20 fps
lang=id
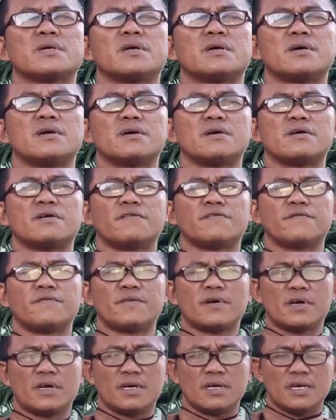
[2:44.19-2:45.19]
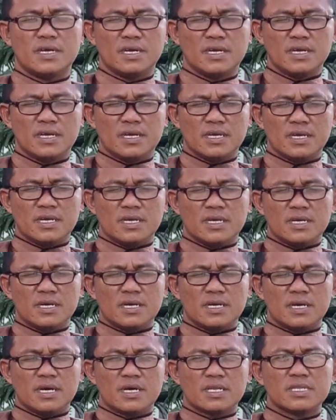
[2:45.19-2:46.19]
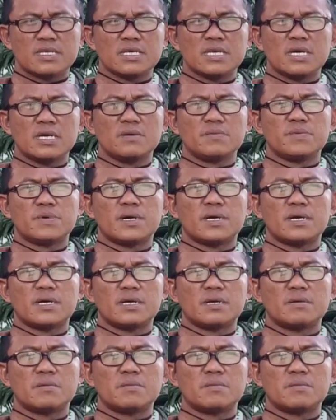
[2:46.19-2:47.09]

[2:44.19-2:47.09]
kafah artinya apa